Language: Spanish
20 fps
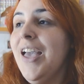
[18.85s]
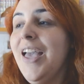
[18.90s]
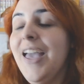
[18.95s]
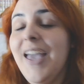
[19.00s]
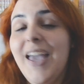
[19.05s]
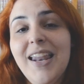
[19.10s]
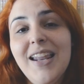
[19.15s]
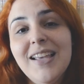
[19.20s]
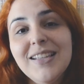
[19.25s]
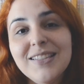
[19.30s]

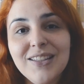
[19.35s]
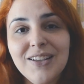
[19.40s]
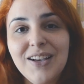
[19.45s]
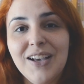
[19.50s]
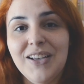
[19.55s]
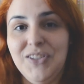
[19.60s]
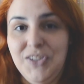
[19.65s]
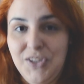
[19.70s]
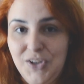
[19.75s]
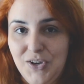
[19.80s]
En esta
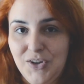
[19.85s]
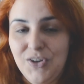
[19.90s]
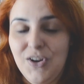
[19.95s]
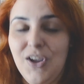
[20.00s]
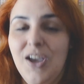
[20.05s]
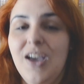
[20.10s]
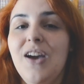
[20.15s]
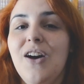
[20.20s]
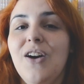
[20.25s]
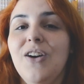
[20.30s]
ocasión
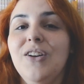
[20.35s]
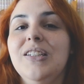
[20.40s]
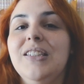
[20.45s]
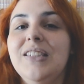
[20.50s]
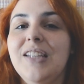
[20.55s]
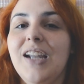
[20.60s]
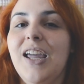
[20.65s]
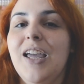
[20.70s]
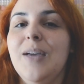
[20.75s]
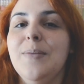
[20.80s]
os
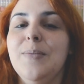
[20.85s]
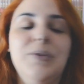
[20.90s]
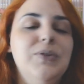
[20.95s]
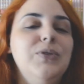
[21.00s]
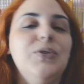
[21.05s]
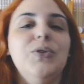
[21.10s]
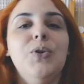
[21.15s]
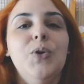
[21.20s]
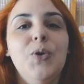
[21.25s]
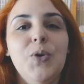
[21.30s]

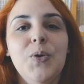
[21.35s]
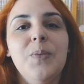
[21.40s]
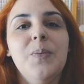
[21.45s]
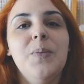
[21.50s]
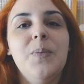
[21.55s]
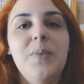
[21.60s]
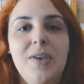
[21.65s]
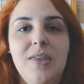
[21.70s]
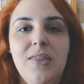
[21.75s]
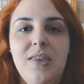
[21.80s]
traemos
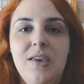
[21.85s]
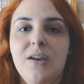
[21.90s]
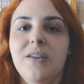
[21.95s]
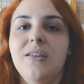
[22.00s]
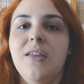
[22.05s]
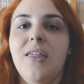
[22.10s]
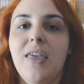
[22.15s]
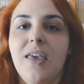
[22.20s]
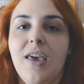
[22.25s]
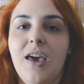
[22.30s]
un vídeo
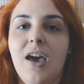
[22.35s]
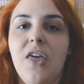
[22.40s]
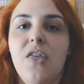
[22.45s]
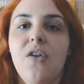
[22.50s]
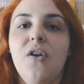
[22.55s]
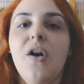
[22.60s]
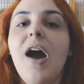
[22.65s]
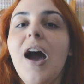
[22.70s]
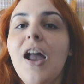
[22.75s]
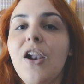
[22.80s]

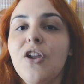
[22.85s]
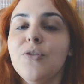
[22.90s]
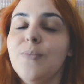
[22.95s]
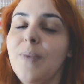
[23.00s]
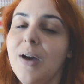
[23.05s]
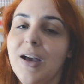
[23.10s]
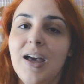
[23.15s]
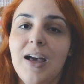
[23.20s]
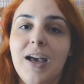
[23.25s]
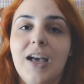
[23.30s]
dedicado a los
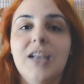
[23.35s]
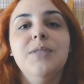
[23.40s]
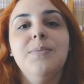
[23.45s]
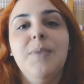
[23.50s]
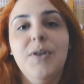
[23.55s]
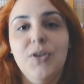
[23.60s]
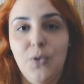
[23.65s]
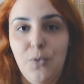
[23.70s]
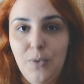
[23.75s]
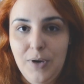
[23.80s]
mangakas
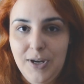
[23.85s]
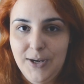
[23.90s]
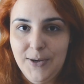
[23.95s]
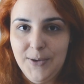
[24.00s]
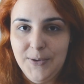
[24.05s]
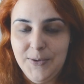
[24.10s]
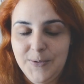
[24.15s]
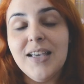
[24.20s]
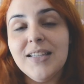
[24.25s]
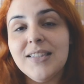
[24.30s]

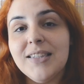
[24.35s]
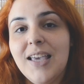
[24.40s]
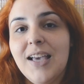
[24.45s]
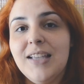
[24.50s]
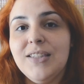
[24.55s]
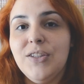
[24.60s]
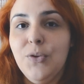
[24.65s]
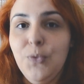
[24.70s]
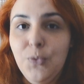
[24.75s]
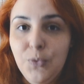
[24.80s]
masculinos. Es que
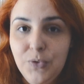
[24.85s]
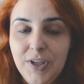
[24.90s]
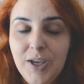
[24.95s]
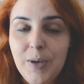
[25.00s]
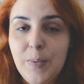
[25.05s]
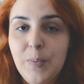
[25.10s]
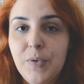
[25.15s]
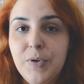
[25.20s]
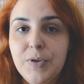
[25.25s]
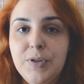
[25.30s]
hace un
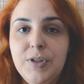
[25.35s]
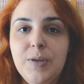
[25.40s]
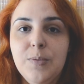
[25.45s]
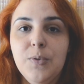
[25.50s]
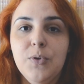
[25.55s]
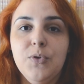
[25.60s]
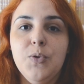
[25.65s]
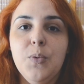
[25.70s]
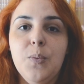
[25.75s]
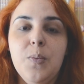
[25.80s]
tiempo
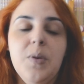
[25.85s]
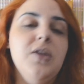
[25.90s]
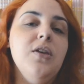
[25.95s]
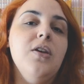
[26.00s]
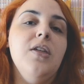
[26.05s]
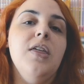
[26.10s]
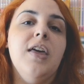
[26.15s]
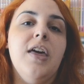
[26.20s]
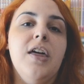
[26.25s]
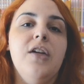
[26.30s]
hicimos un
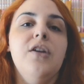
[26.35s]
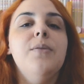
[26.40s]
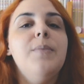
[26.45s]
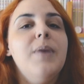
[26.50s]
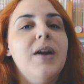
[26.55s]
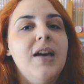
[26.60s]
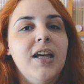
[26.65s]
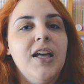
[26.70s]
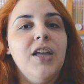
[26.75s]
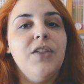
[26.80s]
vídeo dedicado a
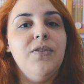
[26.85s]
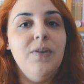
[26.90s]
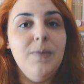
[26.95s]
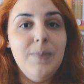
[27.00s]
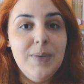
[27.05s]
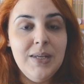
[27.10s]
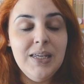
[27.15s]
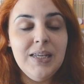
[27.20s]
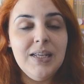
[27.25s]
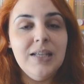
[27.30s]
mangakas
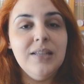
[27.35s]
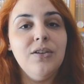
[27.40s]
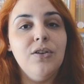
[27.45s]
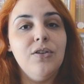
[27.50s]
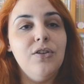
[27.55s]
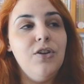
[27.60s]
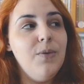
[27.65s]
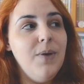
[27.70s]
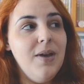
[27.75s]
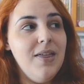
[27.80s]
femeninas que
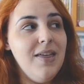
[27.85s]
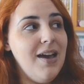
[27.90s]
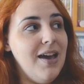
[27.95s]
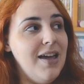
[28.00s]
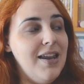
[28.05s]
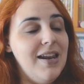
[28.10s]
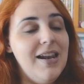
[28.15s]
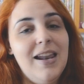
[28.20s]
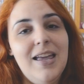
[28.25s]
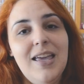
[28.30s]
os lo voy a
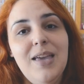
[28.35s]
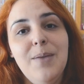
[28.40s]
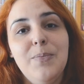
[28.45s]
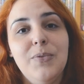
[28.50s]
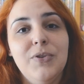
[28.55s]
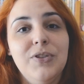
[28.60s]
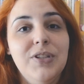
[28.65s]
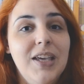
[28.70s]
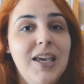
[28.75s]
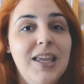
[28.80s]
dejar en ahí
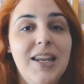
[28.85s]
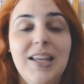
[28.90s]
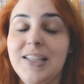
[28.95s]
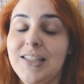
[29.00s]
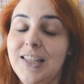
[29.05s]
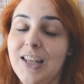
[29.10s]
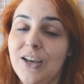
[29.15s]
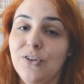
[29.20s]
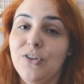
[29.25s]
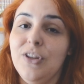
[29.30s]
por si
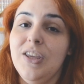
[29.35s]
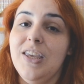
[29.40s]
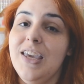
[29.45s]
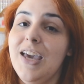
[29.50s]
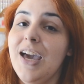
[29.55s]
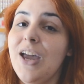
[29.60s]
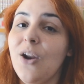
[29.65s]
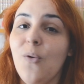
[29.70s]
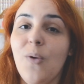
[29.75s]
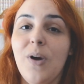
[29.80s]
queréis ir a
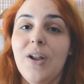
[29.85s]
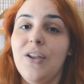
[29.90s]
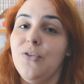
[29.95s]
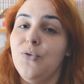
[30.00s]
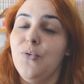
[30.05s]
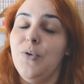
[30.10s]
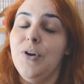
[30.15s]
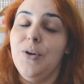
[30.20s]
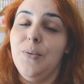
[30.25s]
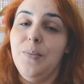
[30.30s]
cotillear cuáles
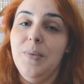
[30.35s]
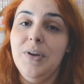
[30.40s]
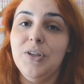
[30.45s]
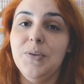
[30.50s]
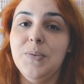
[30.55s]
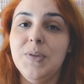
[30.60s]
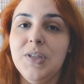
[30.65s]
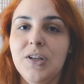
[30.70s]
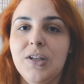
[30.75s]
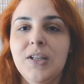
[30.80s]
fueron mis
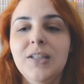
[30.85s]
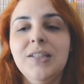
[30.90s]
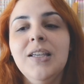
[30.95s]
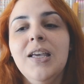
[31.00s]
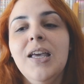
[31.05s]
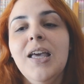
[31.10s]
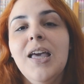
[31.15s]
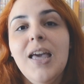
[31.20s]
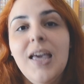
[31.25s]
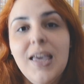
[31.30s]
opciones
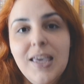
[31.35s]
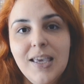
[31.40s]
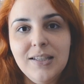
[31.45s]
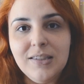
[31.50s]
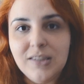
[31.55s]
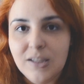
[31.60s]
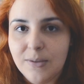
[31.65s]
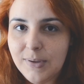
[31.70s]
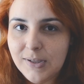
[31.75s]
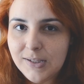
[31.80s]
y
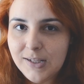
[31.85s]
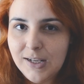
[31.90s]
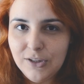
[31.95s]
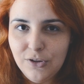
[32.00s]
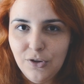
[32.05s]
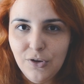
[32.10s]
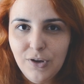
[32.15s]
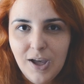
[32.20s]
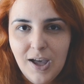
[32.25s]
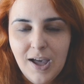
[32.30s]
esta vez le
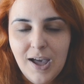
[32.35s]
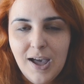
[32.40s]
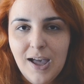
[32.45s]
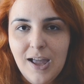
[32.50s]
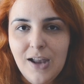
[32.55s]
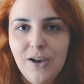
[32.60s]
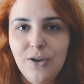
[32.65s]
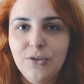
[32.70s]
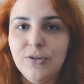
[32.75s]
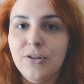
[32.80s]
toca
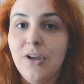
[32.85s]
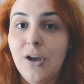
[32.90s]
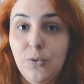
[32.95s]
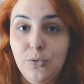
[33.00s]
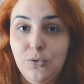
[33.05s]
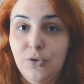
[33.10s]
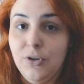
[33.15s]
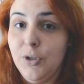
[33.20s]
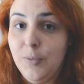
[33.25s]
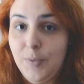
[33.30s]
a los
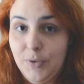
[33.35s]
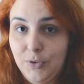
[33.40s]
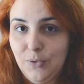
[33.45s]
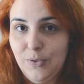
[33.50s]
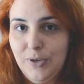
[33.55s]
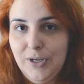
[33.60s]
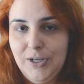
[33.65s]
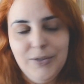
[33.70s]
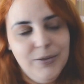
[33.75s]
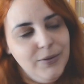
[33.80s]
autores
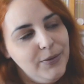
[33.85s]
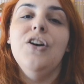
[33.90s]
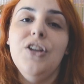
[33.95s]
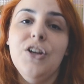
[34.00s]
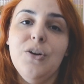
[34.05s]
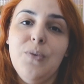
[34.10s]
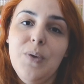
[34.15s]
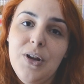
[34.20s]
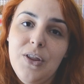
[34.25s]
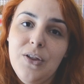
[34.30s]
masculinos. Os
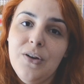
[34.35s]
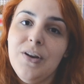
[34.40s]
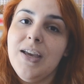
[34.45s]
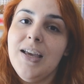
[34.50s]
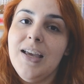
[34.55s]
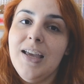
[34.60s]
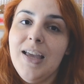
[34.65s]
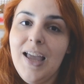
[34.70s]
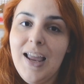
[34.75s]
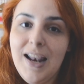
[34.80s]
recuerdo
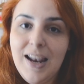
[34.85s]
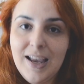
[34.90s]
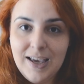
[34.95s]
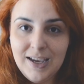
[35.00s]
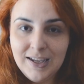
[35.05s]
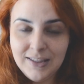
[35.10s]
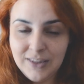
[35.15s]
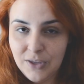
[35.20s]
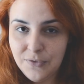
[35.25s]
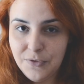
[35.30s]
que en la
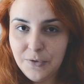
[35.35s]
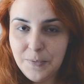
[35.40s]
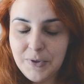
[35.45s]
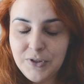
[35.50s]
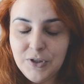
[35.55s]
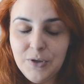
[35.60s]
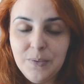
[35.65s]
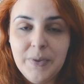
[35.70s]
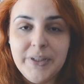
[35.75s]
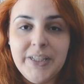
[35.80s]
cajita de
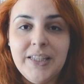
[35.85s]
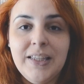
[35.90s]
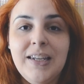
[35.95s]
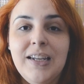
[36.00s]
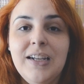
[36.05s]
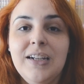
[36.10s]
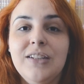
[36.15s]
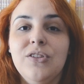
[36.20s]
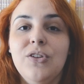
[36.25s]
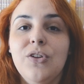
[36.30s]
información vais a
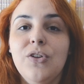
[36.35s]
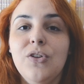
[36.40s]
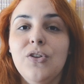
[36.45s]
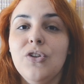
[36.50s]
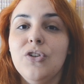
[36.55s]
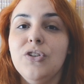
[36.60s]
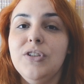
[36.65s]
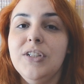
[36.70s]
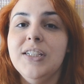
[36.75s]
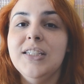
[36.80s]
tener todos
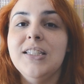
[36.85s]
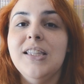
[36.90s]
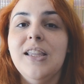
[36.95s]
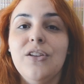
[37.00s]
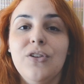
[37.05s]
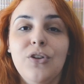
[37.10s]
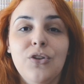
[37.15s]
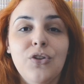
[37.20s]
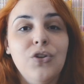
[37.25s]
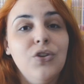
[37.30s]
los links de
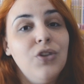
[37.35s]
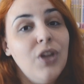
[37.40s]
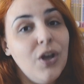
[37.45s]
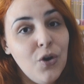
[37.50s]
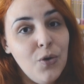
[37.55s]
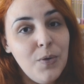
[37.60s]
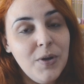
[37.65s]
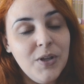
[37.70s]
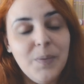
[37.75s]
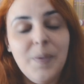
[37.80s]
los otros
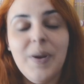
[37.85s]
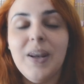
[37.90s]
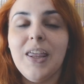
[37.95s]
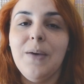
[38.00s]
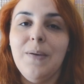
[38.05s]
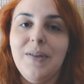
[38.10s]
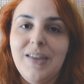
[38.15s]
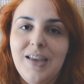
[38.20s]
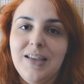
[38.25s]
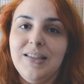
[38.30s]
otakubes para
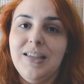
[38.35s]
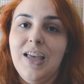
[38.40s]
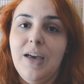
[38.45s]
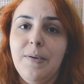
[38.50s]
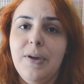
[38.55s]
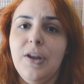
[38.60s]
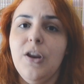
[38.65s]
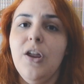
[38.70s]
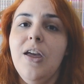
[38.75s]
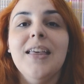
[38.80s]
que vayáis a
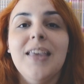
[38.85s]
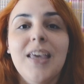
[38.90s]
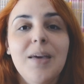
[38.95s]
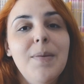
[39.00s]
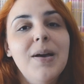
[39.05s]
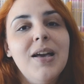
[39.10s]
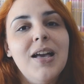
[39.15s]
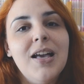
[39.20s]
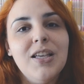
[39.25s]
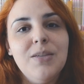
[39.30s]
ver qué
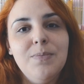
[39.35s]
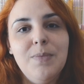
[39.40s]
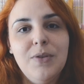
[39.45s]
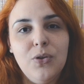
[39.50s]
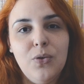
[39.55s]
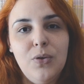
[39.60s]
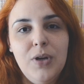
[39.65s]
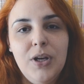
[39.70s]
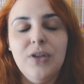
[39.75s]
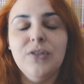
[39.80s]
mangakas
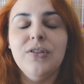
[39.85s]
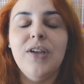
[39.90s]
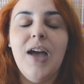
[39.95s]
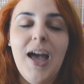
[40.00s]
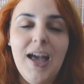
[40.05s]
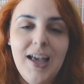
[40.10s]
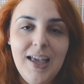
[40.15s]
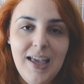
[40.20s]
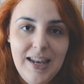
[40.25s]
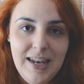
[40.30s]
masculinos
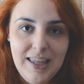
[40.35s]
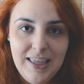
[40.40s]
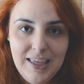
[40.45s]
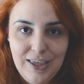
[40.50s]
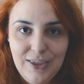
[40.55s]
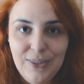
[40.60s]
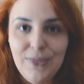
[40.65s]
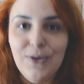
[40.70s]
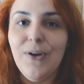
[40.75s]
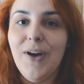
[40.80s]
han
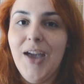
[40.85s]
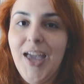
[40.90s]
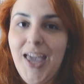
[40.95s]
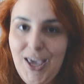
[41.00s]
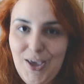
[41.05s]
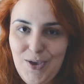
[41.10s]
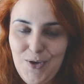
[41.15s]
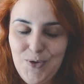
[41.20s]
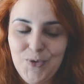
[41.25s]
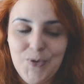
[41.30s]
elegido
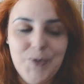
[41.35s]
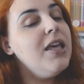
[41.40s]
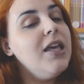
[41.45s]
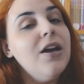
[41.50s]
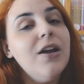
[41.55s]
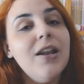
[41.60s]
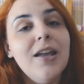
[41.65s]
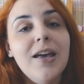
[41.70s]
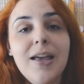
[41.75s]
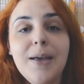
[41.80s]
ellos. Y
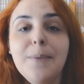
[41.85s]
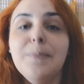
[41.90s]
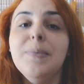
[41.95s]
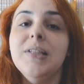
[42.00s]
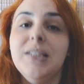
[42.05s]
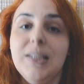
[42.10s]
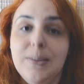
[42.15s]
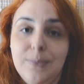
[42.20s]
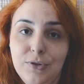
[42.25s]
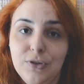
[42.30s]
ahora
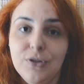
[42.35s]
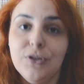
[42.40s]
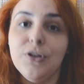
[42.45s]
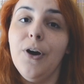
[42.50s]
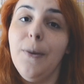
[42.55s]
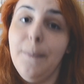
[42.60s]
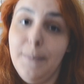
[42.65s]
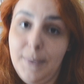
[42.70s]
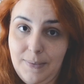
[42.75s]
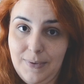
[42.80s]
empezamos
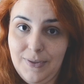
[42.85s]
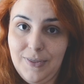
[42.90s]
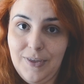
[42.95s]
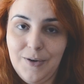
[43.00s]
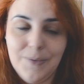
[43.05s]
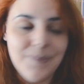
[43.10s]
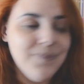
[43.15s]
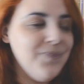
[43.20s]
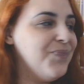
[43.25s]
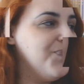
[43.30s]
con mi vídeo.
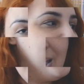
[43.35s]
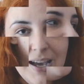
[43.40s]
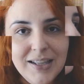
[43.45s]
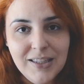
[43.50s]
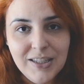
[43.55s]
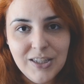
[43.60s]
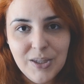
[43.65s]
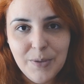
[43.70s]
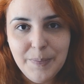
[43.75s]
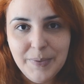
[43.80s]

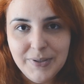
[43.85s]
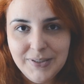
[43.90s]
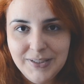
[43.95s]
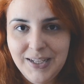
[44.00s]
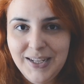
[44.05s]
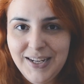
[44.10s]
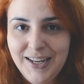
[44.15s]
Antes de empezar,